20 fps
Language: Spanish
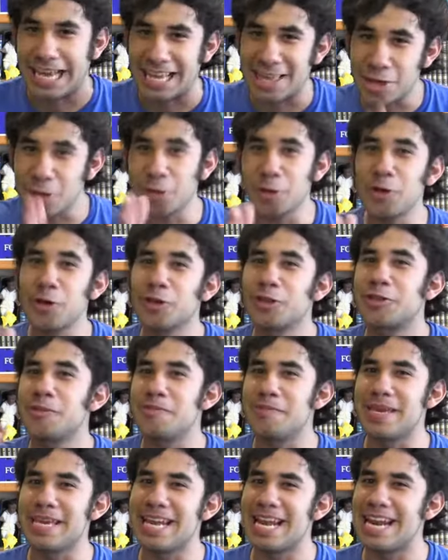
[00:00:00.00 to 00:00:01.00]
Cachorros,
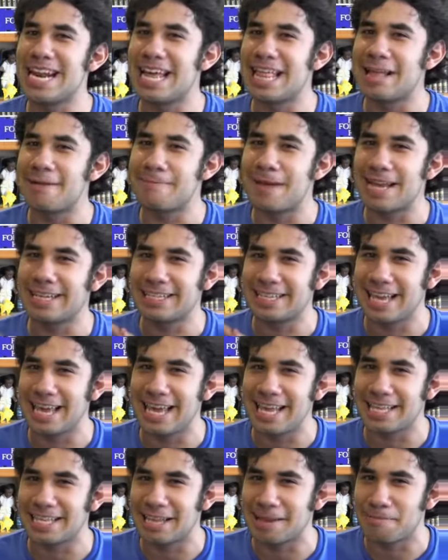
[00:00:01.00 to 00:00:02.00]
miren nada más
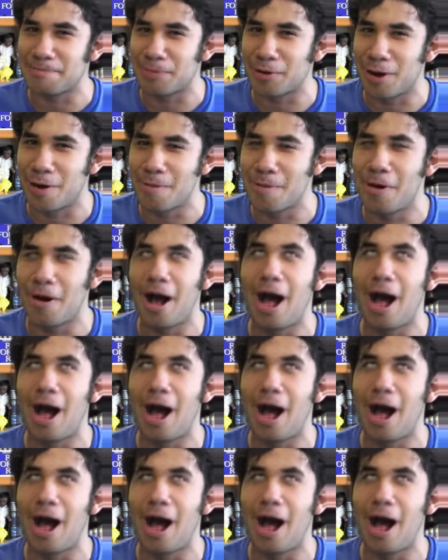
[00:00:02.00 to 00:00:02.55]
este promo.